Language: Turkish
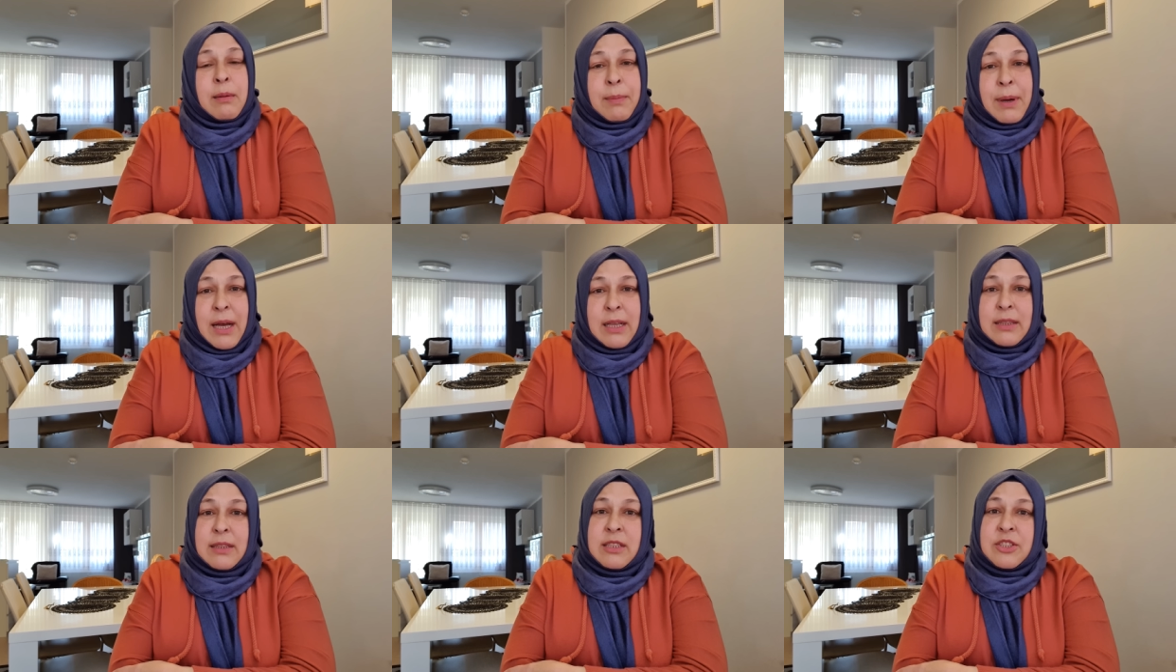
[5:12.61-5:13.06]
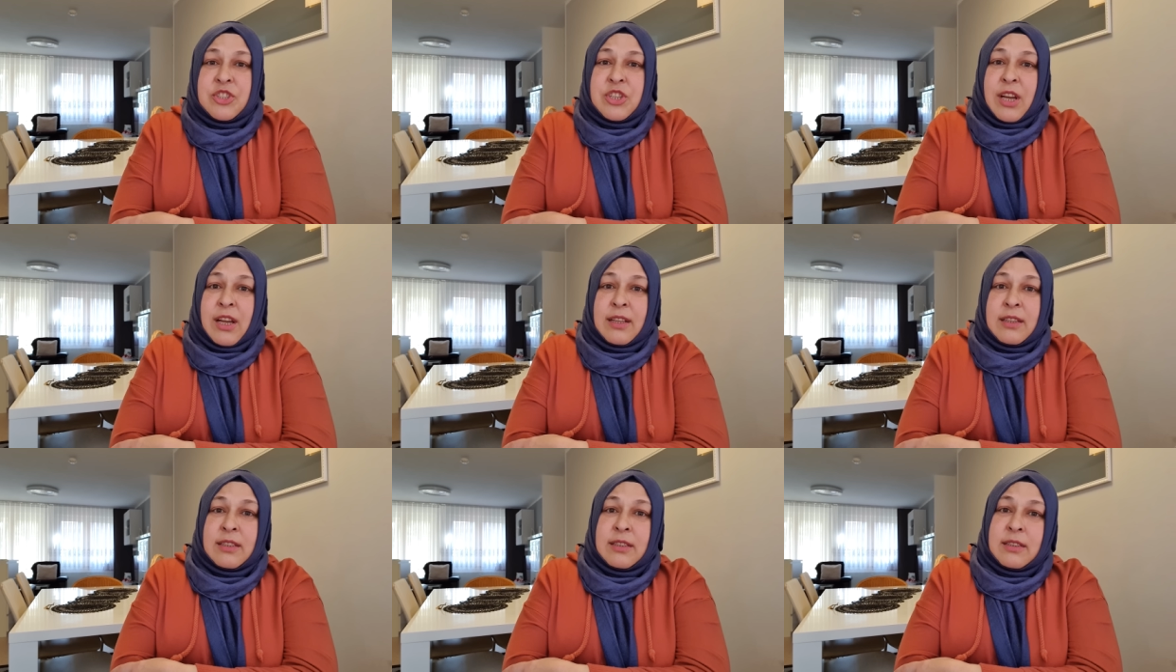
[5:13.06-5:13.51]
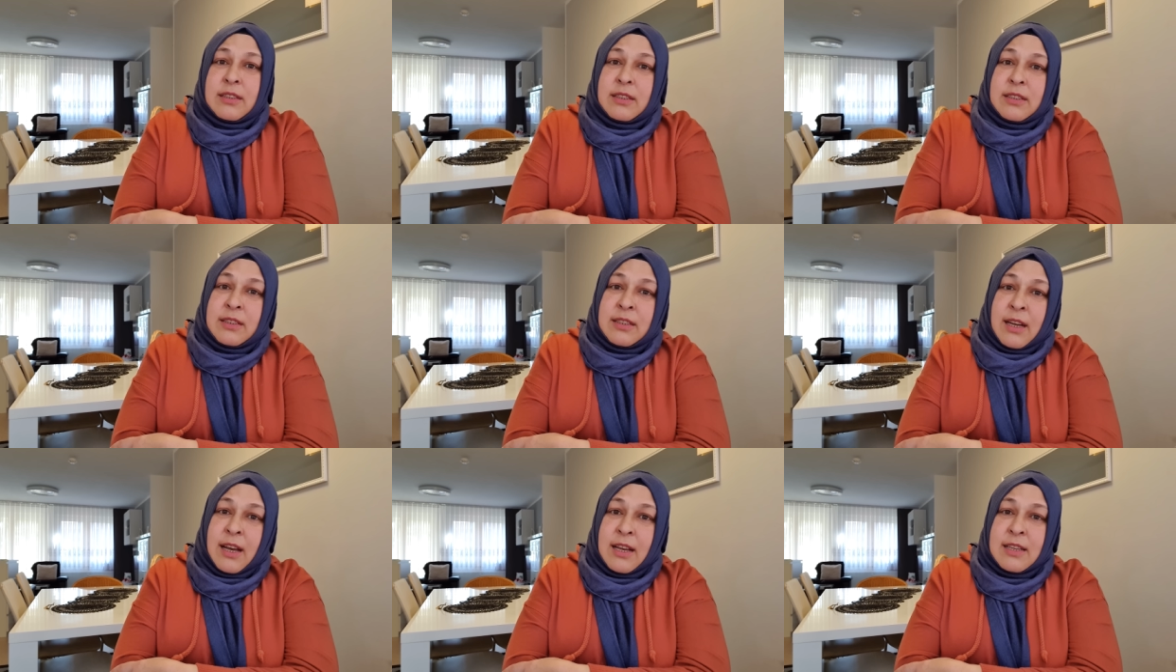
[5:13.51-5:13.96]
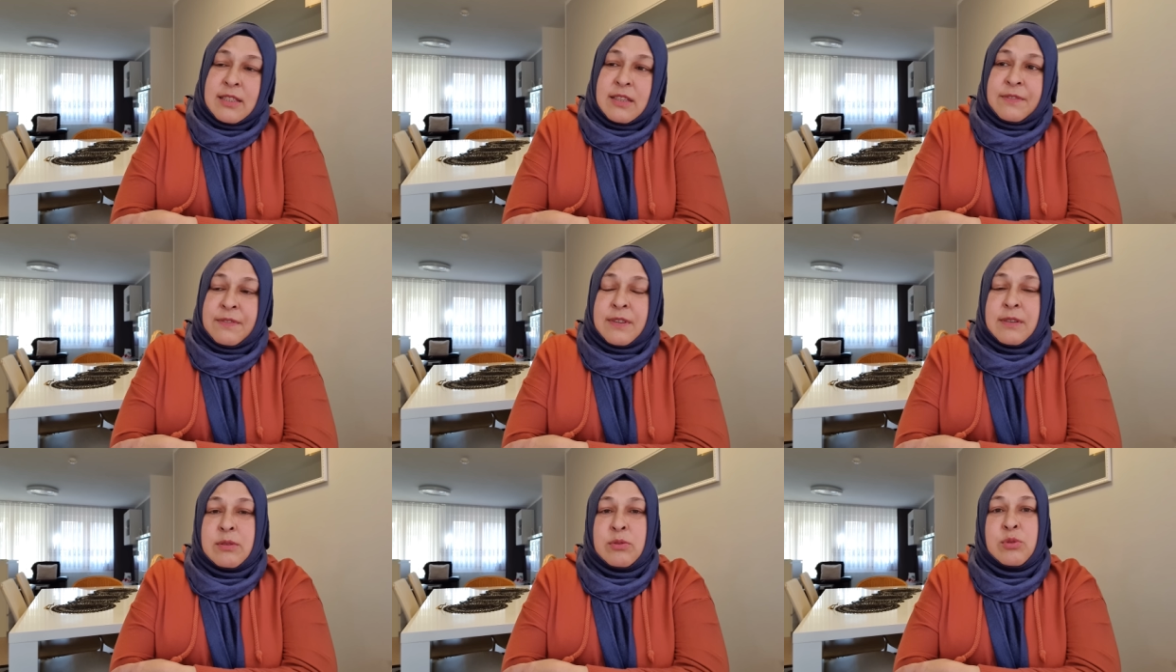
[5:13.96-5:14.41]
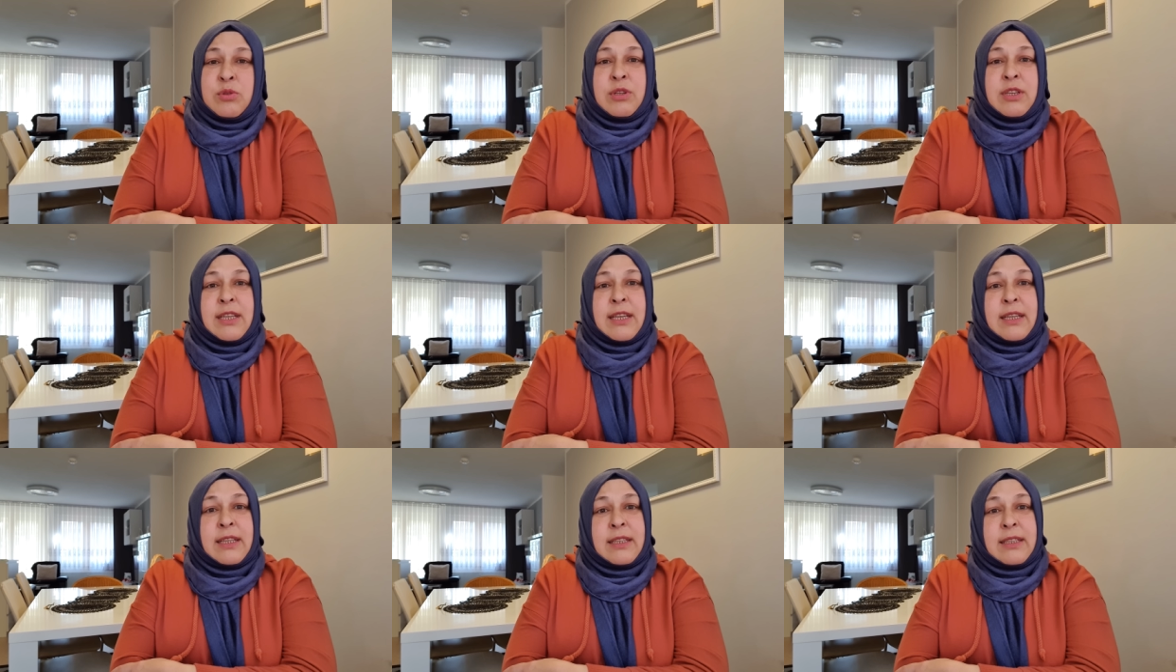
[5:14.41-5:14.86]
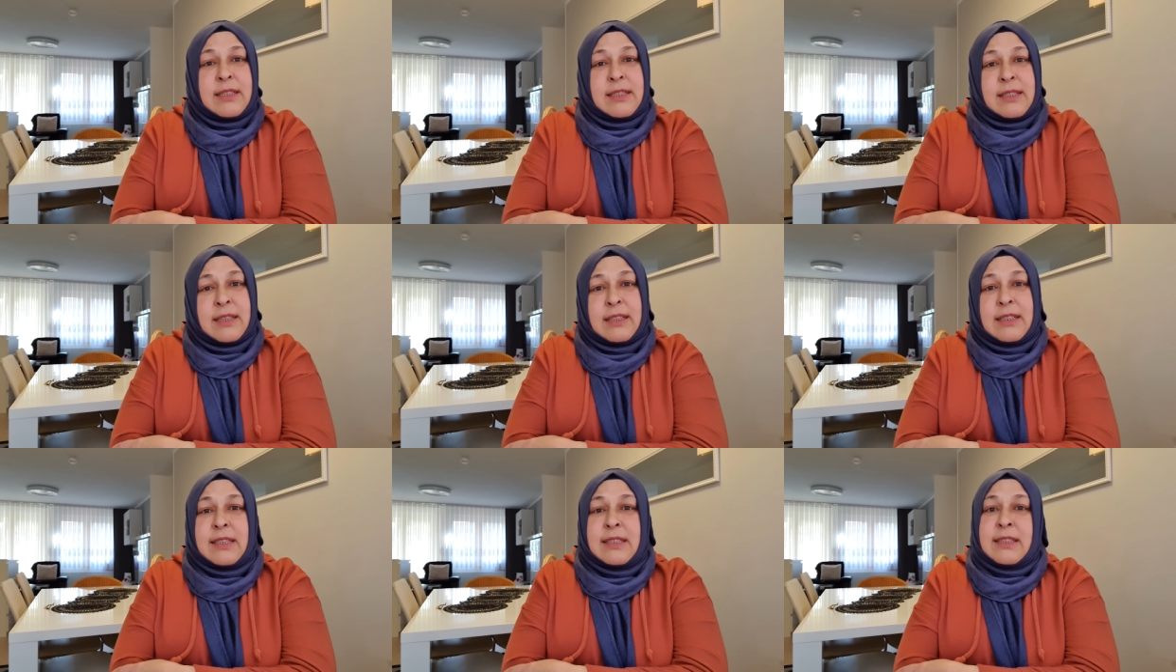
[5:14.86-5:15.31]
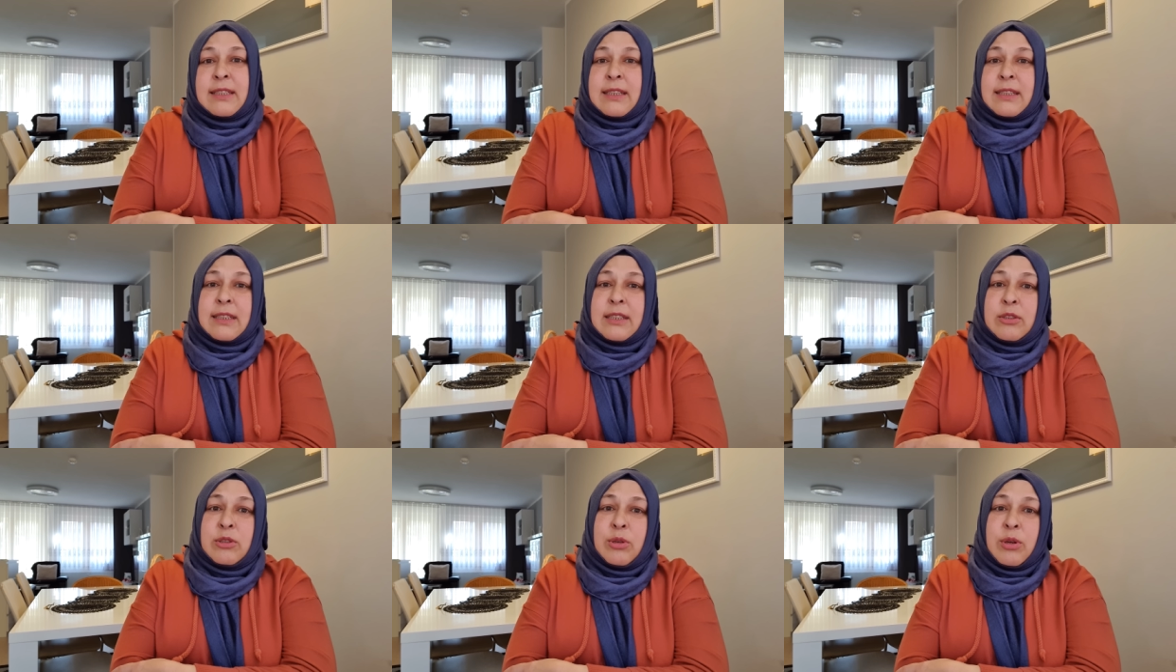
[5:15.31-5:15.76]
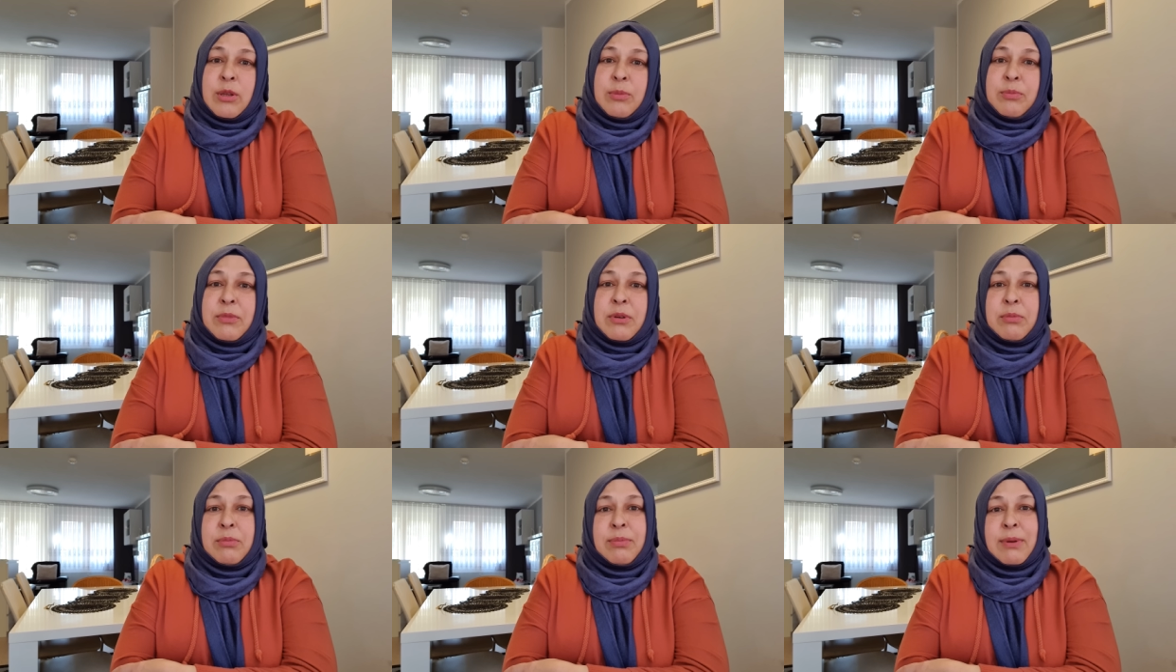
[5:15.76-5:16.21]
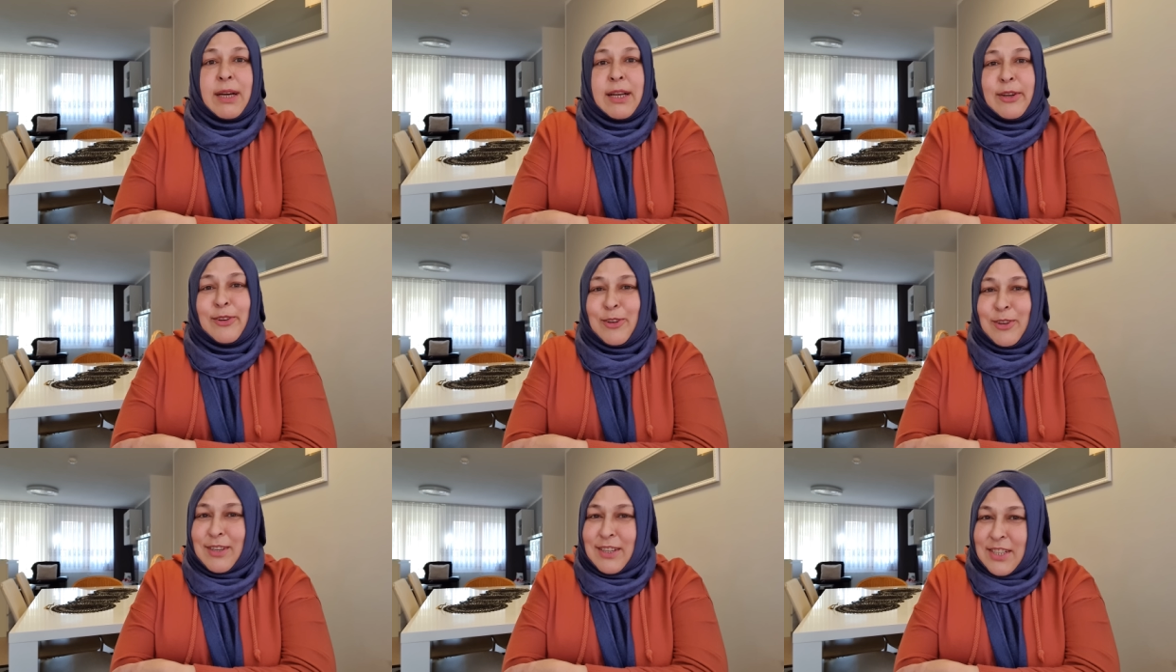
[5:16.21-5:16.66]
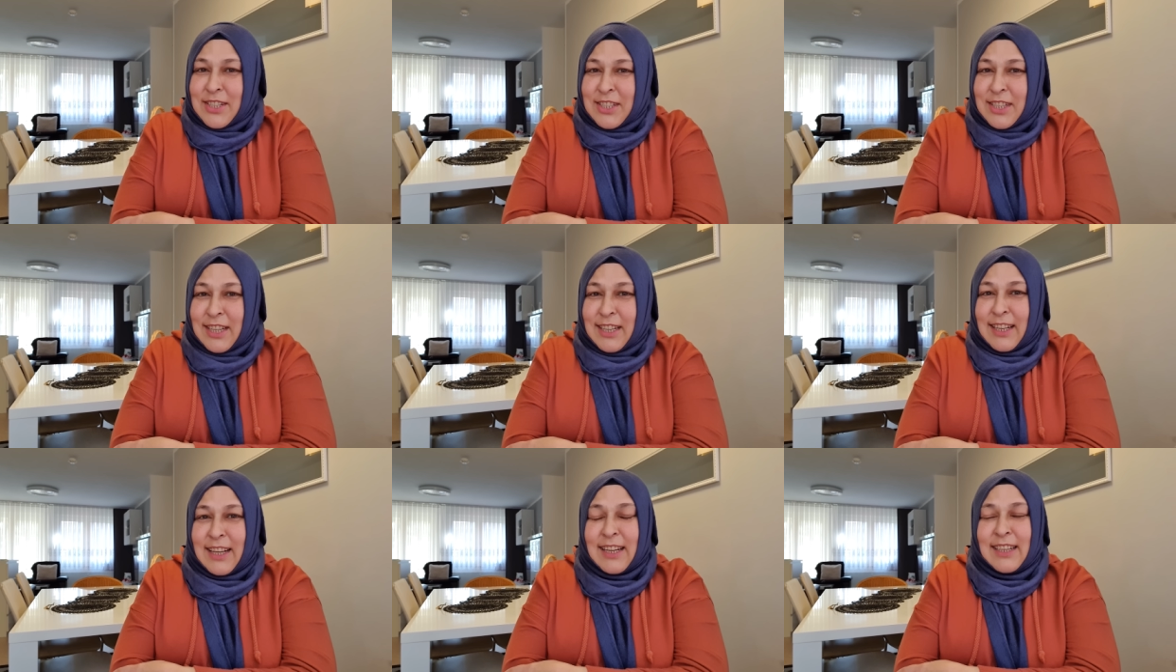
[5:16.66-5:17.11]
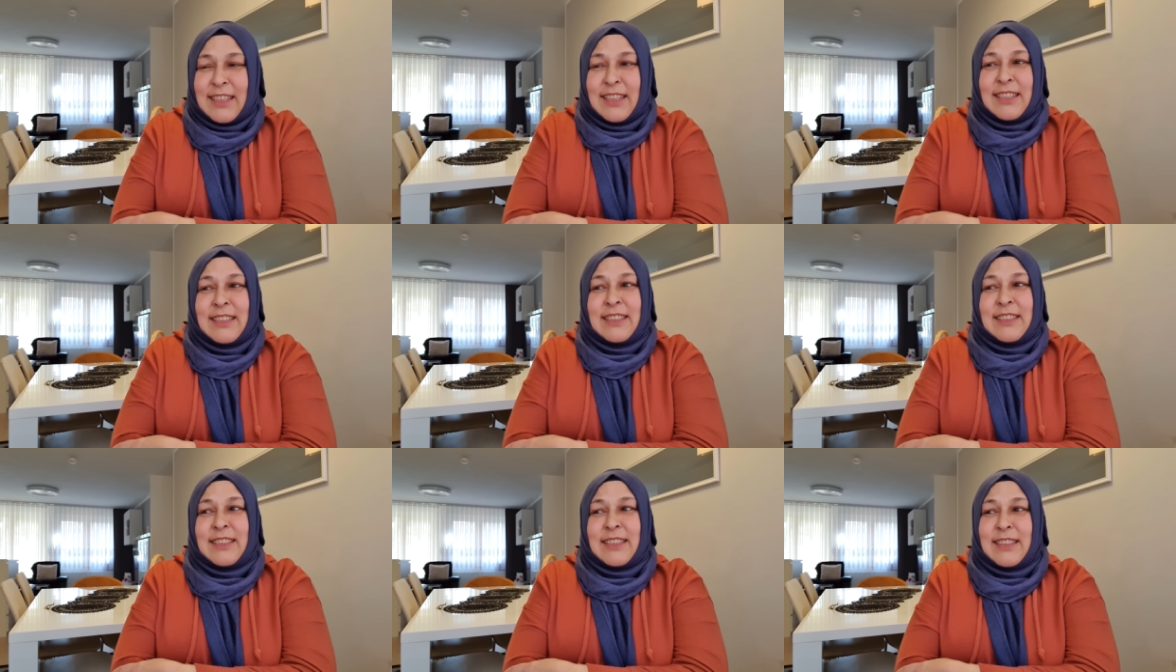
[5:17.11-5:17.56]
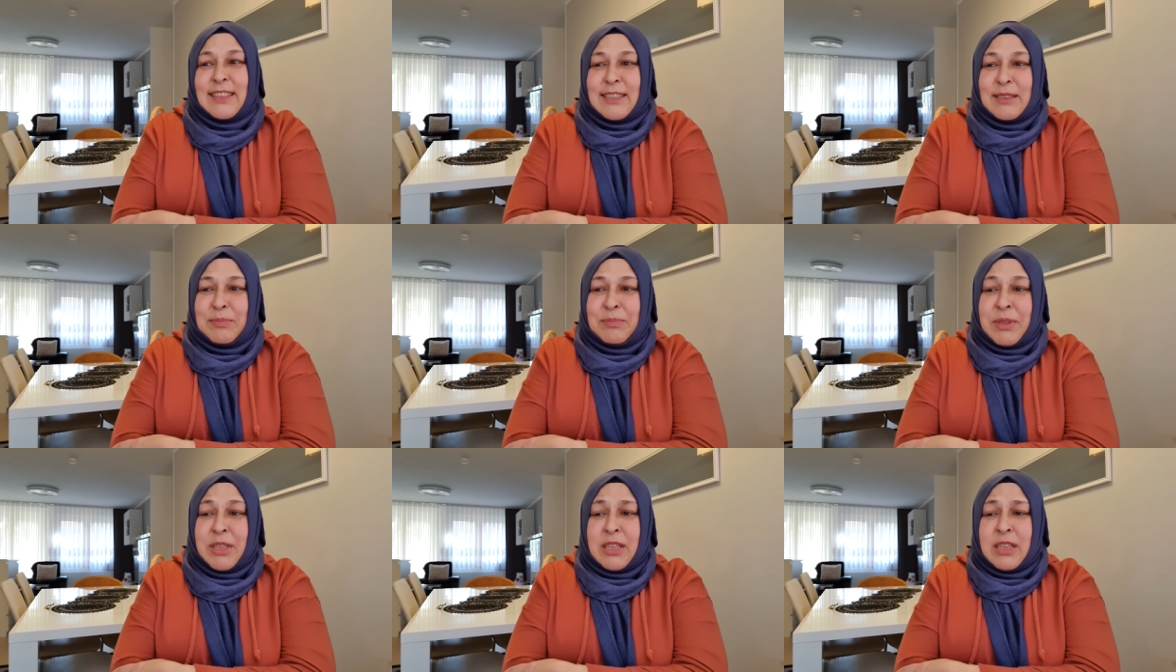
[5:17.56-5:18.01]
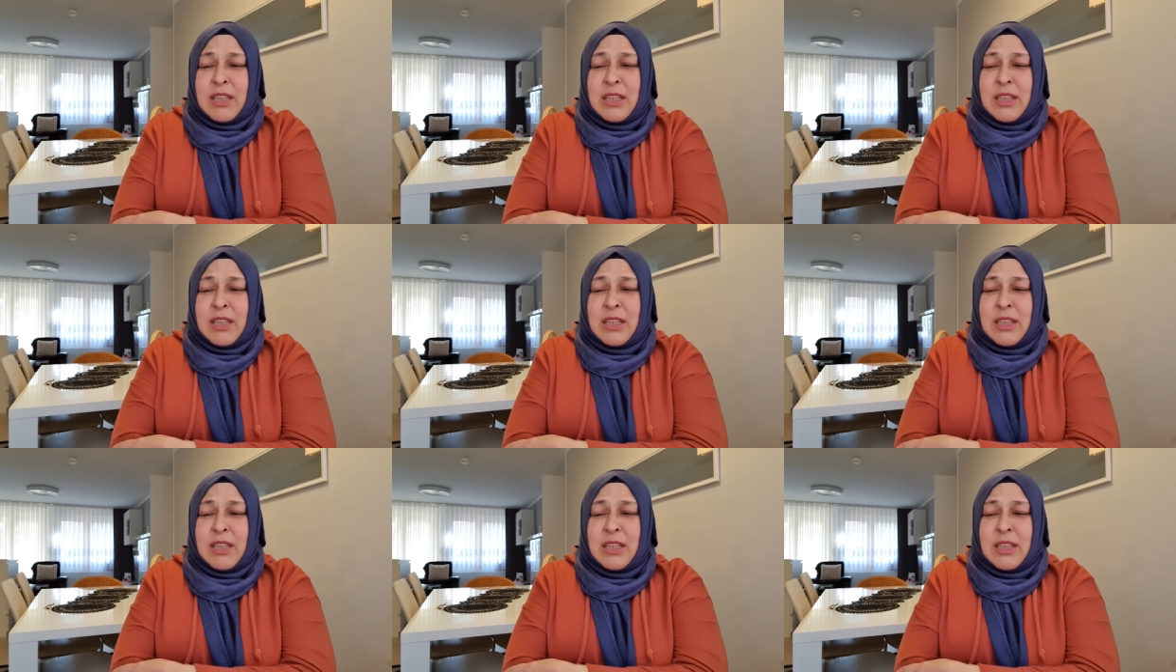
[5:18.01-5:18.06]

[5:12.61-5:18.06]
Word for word: patlıcandı, taze fasulyeydi, salatalık, dolma biber öyle şeyler getirdim.